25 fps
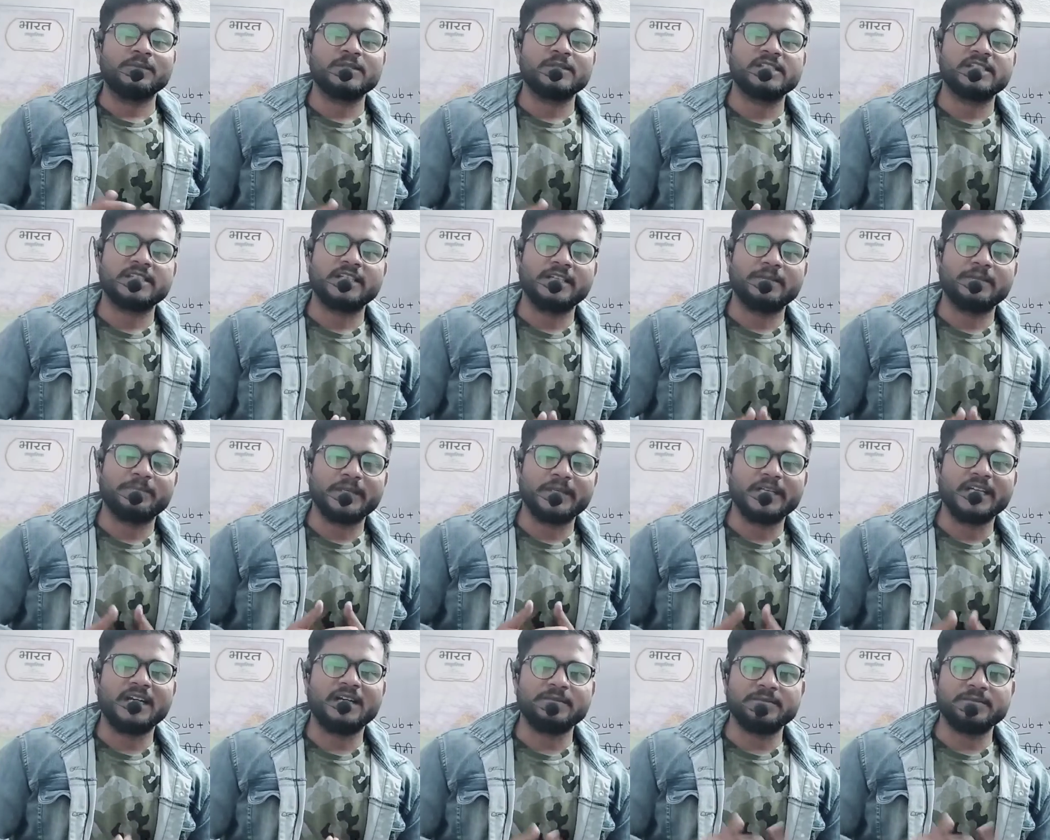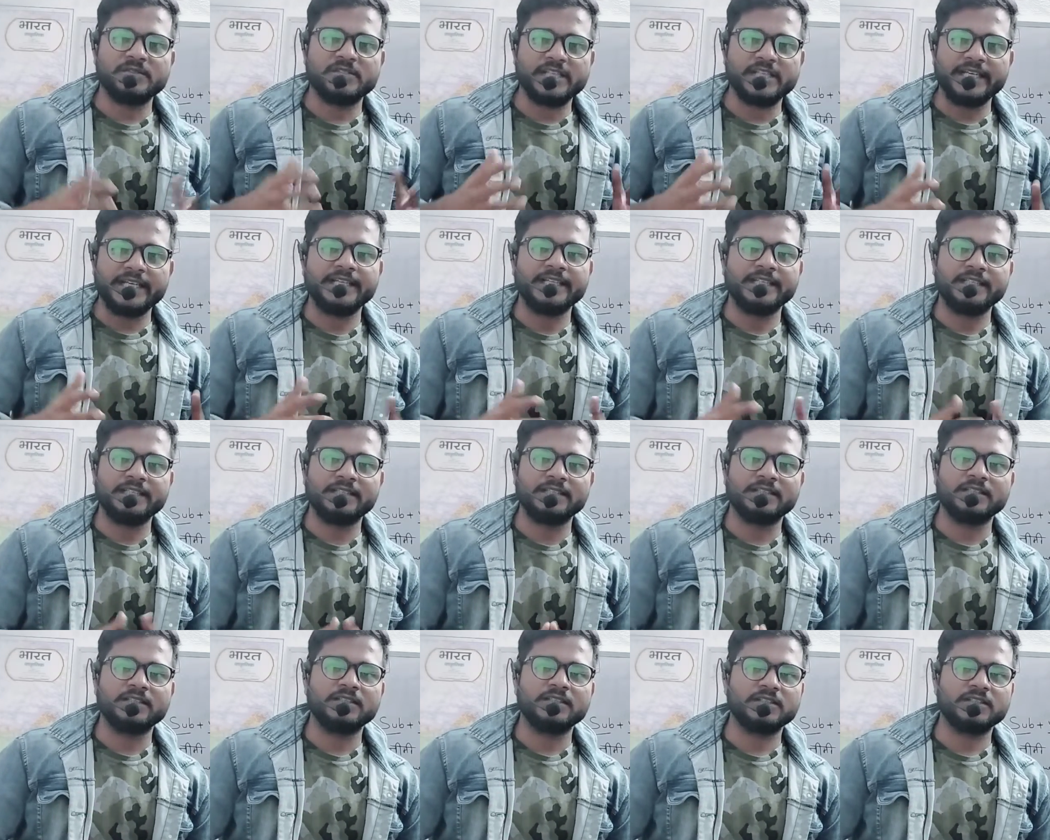नमस्कार प्रणाम जय
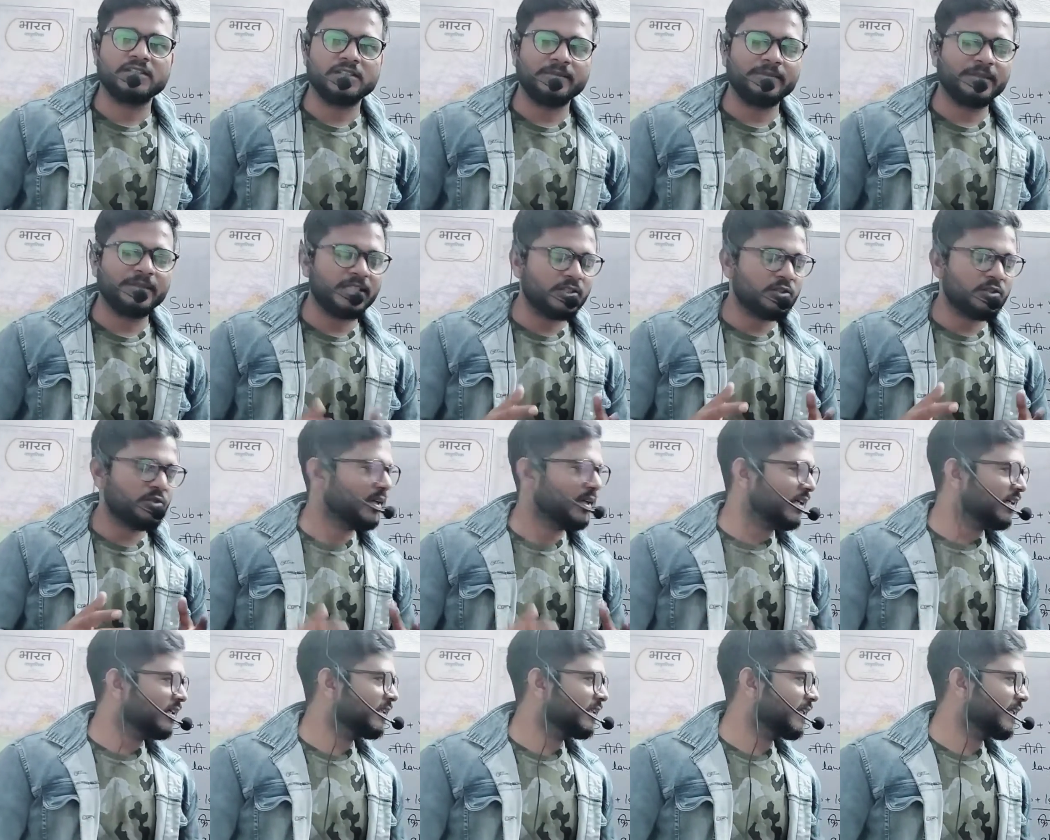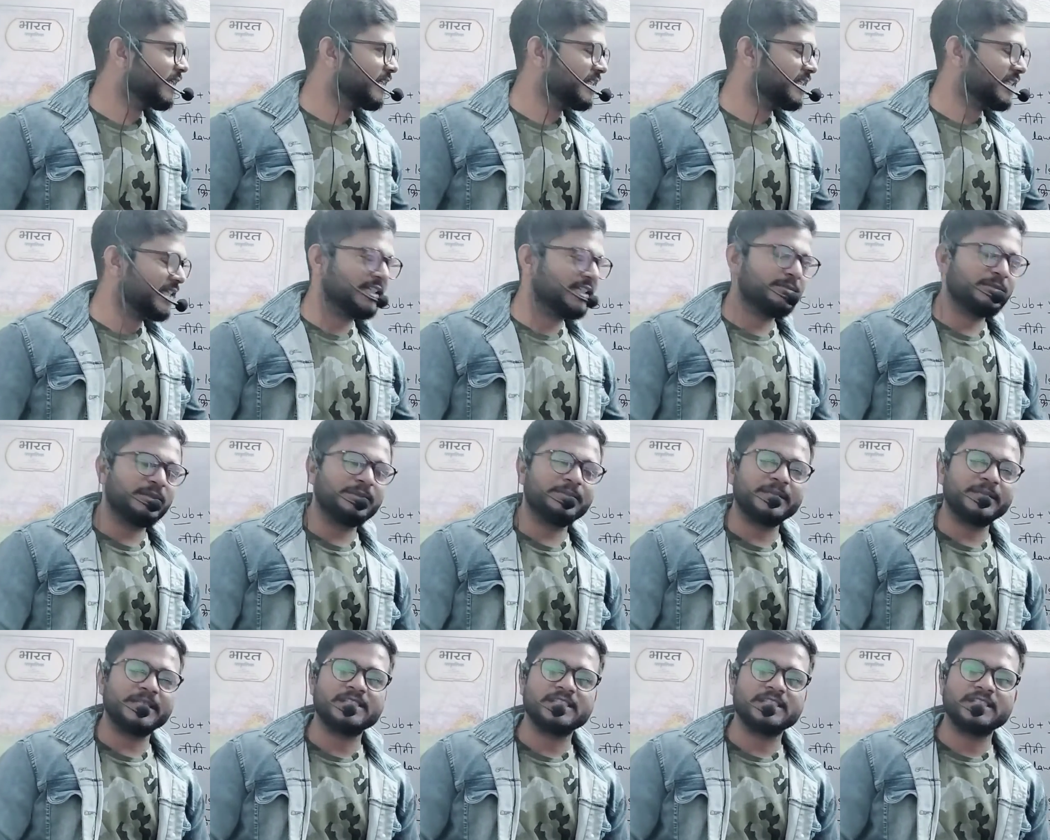हिंद सभी का स्वागत है
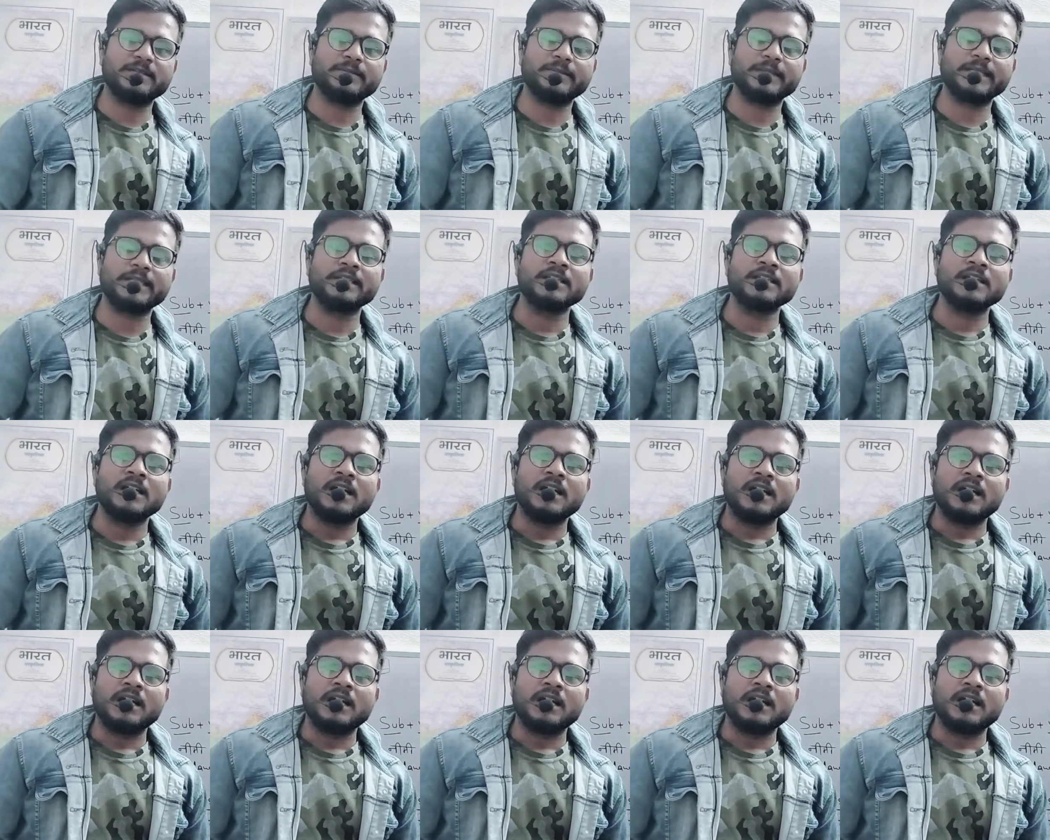स्टैंड बीपीएससी में